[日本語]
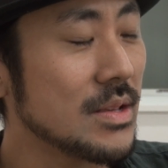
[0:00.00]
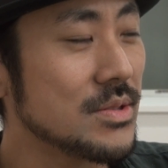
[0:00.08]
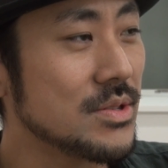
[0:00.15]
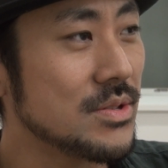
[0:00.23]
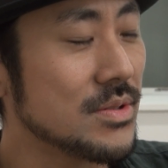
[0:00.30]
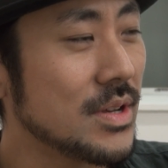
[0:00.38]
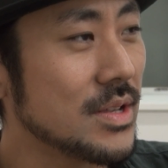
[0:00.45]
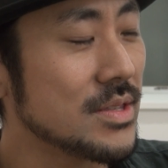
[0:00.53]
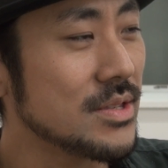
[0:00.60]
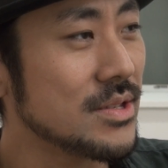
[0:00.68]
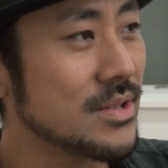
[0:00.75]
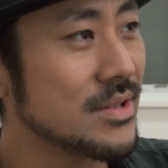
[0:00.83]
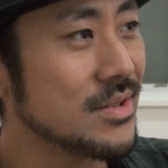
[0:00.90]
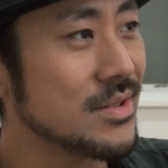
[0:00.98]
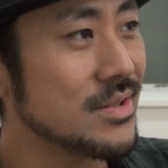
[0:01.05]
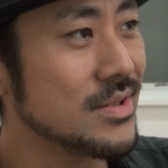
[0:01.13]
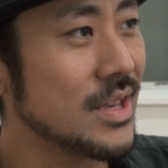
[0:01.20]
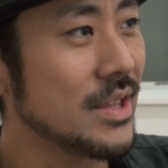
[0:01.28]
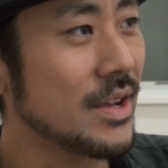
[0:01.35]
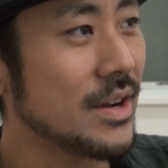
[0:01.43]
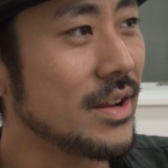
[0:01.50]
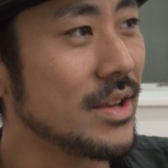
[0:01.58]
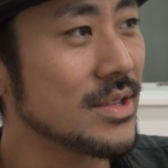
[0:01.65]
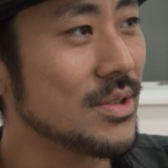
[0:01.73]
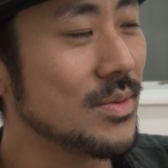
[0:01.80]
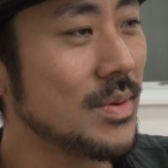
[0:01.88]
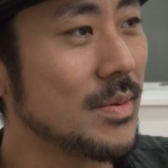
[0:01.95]
就活嫌だから
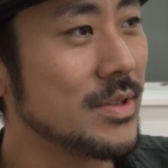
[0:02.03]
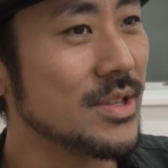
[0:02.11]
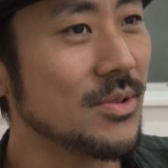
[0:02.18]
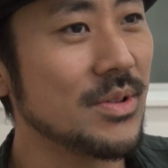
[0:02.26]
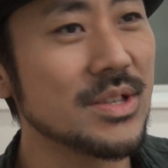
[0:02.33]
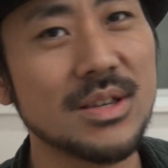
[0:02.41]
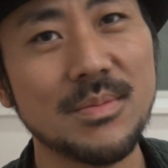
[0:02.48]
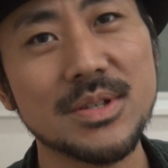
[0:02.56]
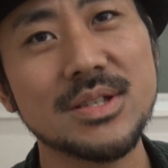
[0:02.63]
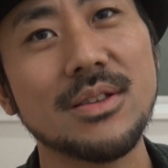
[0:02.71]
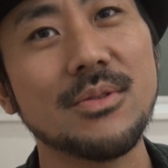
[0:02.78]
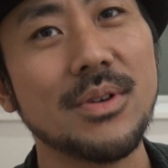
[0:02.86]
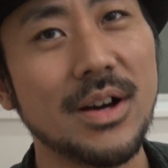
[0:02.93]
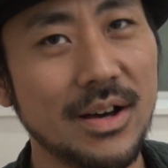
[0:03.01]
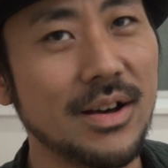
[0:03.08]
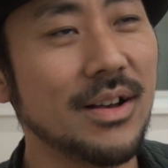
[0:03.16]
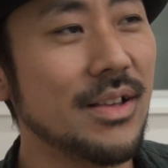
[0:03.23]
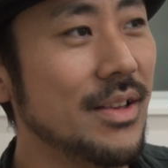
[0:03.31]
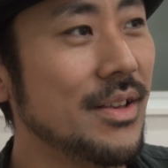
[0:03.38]
そのままニートになっちゃいましたとか